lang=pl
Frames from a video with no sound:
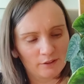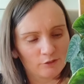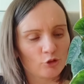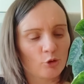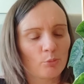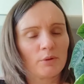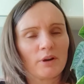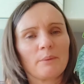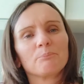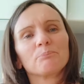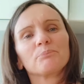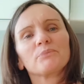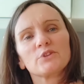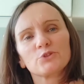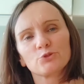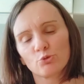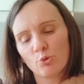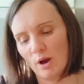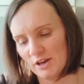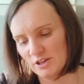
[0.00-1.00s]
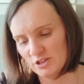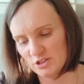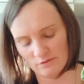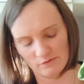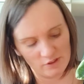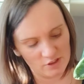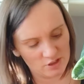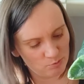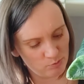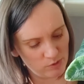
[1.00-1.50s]
Dobra,
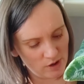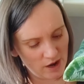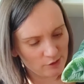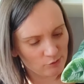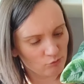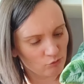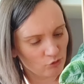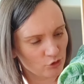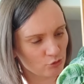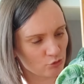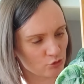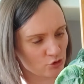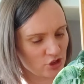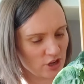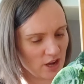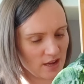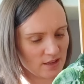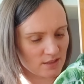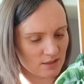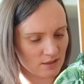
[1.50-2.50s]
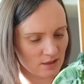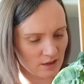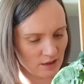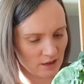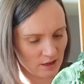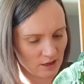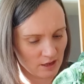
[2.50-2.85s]
słuchajcie, więc plan mój już jest,